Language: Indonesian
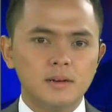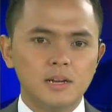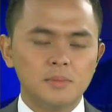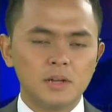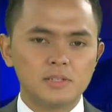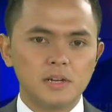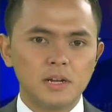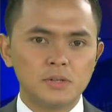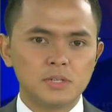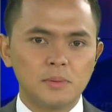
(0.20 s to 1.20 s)
Anda menyaksikan
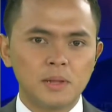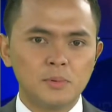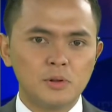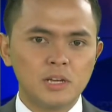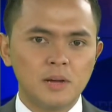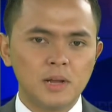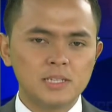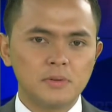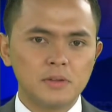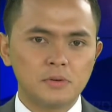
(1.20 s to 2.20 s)
news update pukul 13
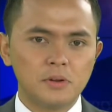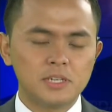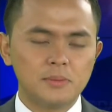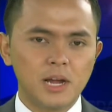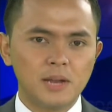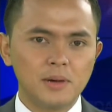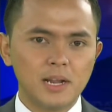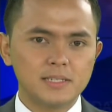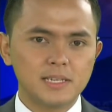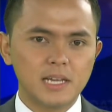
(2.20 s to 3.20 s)
waktu Indonesia bagian
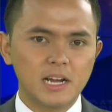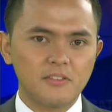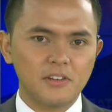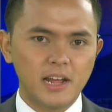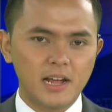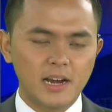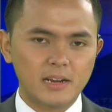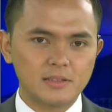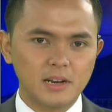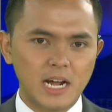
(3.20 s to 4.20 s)
Barat, saya Kevin Egan.
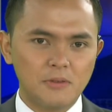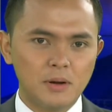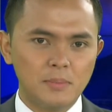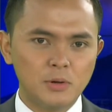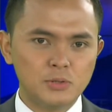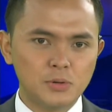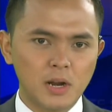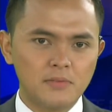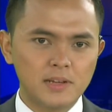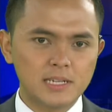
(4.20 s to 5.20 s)
Terdakwa
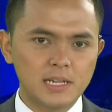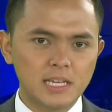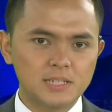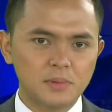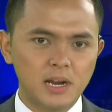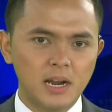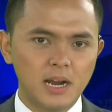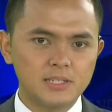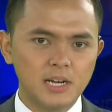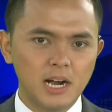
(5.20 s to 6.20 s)
pengucuran fasilitas
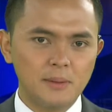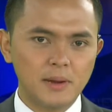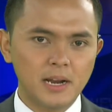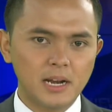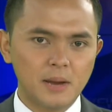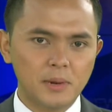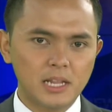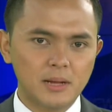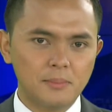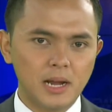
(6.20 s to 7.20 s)
pendanaan jangka pendek dan
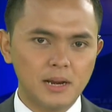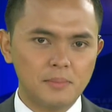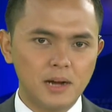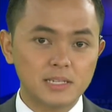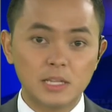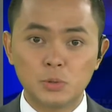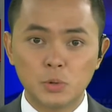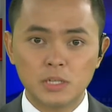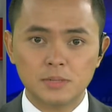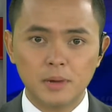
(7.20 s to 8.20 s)
penetapan Bank Senturi
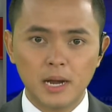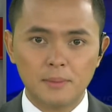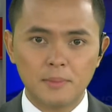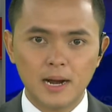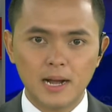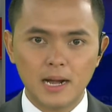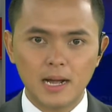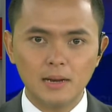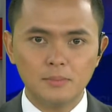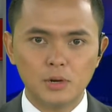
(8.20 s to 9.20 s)
sebagai bank
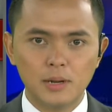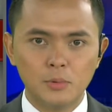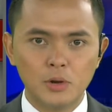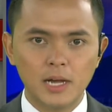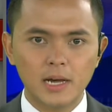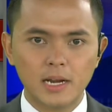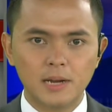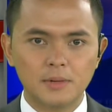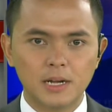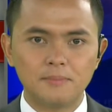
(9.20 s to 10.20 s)
gagal, Budi Mulia hari
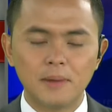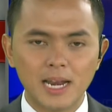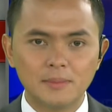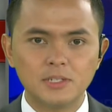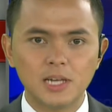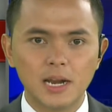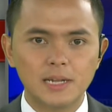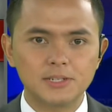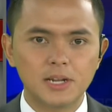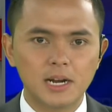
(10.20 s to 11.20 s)
ini kembali menjalani
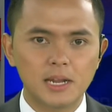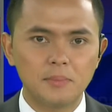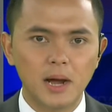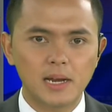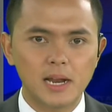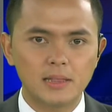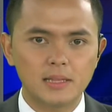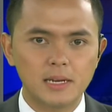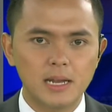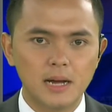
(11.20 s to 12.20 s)
sidang di Pengadilan
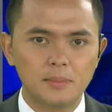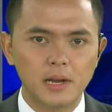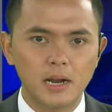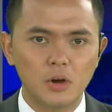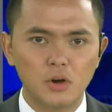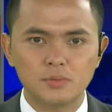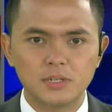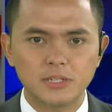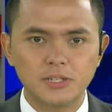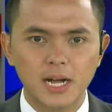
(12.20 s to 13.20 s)
Tindak Pidana
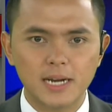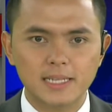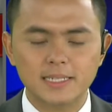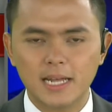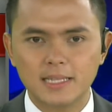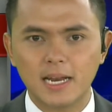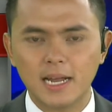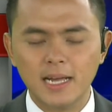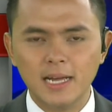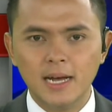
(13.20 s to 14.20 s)
Korupsi Jakarta Selatan.
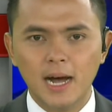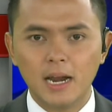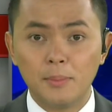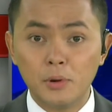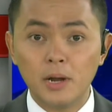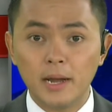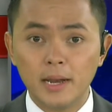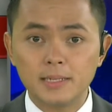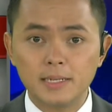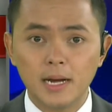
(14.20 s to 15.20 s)
Adapun
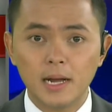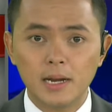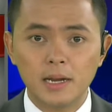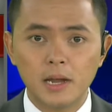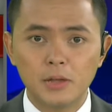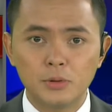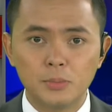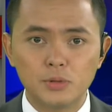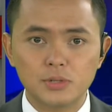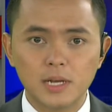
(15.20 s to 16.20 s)
agenda sidang hari ini yaitu
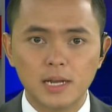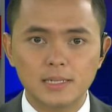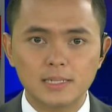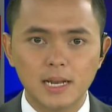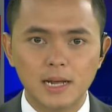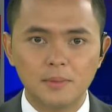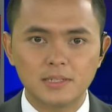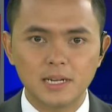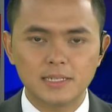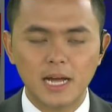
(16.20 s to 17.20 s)
putusan selama
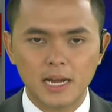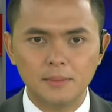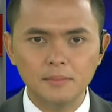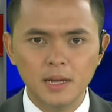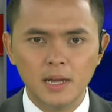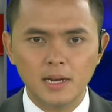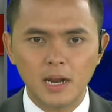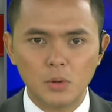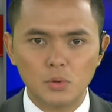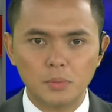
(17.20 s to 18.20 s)
majelis hakim dan
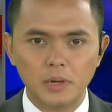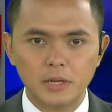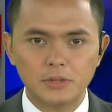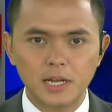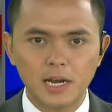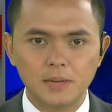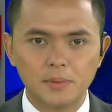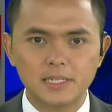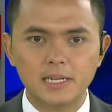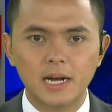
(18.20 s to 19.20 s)
untuk mengetahui jalannya
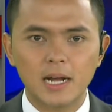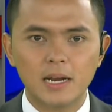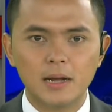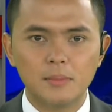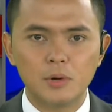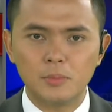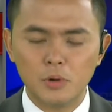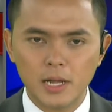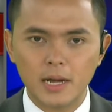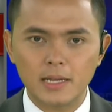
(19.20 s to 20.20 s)
persidangan Budi
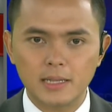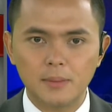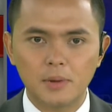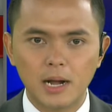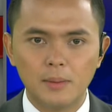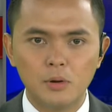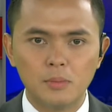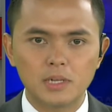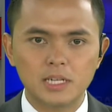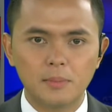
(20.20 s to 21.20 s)
Mulia, kita bergabung
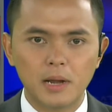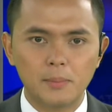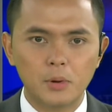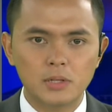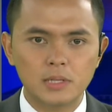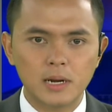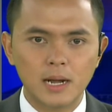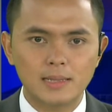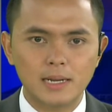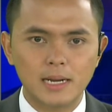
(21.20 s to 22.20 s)
bersama reporter
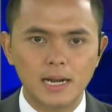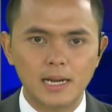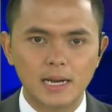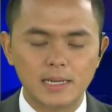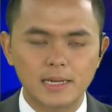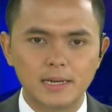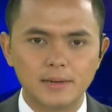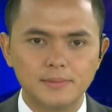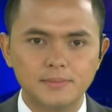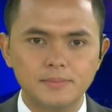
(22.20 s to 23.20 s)
Katrina Inandia.